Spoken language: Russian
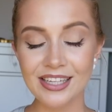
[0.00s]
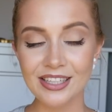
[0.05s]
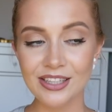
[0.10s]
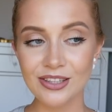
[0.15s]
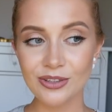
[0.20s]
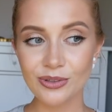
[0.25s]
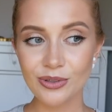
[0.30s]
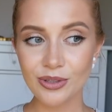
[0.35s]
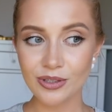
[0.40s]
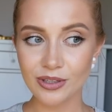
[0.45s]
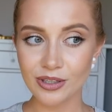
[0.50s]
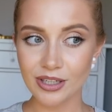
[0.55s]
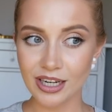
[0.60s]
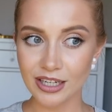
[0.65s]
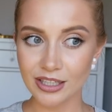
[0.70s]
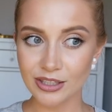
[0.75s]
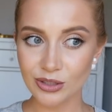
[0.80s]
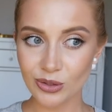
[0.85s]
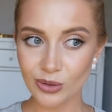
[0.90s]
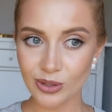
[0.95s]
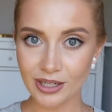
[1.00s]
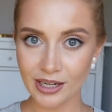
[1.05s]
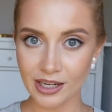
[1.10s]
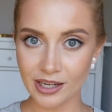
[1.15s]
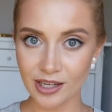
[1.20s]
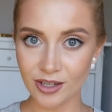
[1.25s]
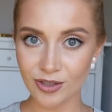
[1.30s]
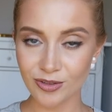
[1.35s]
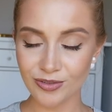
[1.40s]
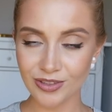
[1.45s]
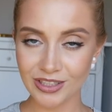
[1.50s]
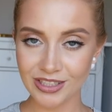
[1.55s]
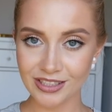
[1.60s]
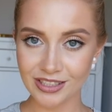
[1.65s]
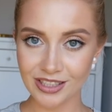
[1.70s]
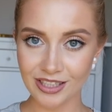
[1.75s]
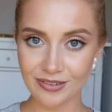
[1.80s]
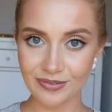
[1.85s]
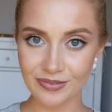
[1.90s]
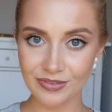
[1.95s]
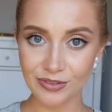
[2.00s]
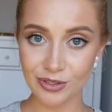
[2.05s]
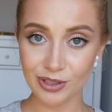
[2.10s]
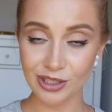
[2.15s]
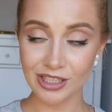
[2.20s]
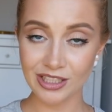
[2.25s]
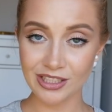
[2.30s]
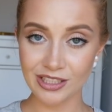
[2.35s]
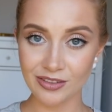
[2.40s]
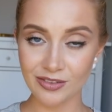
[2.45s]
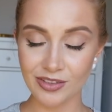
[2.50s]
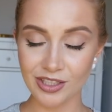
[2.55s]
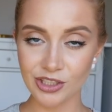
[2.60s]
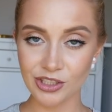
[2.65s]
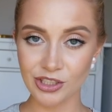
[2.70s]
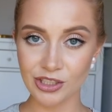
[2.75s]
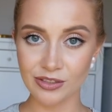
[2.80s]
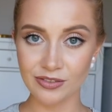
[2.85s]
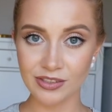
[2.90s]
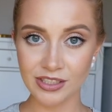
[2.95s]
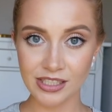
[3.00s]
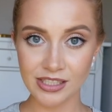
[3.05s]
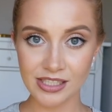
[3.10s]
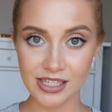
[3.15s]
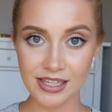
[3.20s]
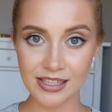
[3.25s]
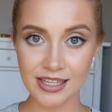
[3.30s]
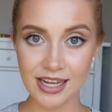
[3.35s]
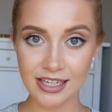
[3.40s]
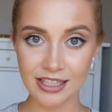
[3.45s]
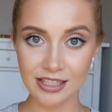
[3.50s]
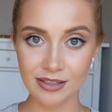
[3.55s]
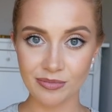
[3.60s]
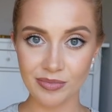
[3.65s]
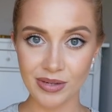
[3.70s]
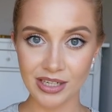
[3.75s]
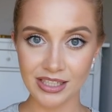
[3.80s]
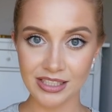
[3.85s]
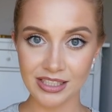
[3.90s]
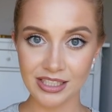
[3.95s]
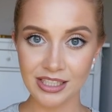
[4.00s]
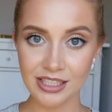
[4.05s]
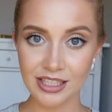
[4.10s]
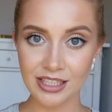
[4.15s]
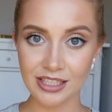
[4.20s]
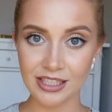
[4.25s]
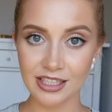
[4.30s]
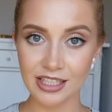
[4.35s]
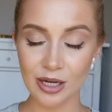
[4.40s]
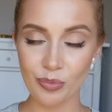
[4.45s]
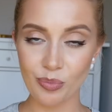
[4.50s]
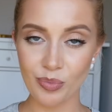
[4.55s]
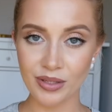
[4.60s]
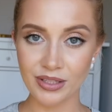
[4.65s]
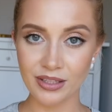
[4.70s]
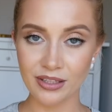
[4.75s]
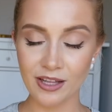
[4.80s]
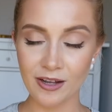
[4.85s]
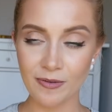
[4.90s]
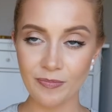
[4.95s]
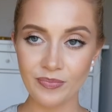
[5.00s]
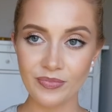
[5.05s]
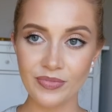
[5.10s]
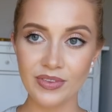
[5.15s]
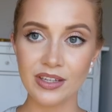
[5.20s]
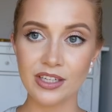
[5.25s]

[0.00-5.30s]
но как только я увидела вот эти вещи в стационарном магазине, я поняла,